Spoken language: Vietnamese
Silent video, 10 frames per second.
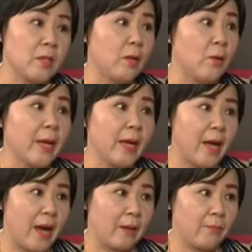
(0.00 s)
xin lỗi khách
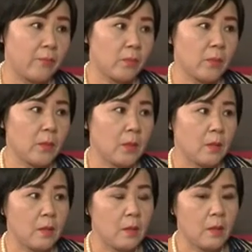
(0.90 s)
hàng
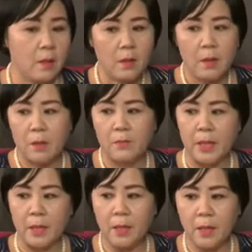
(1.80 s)

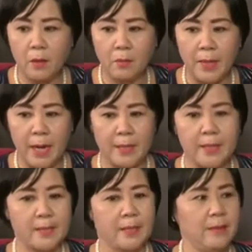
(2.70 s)
mình không để
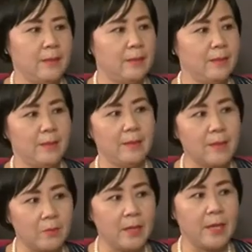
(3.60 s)
địa chỉ
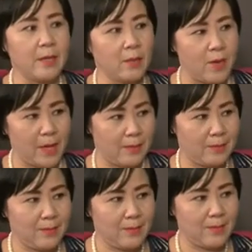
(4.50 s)
không để điện thoại
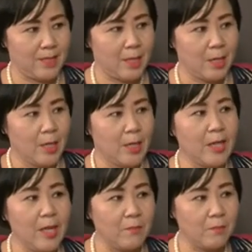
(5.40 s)

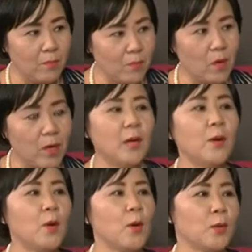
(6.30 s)
in mỗi cái
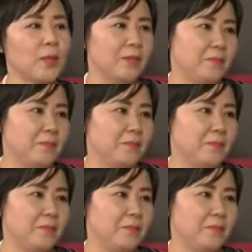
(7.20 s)
logo thôi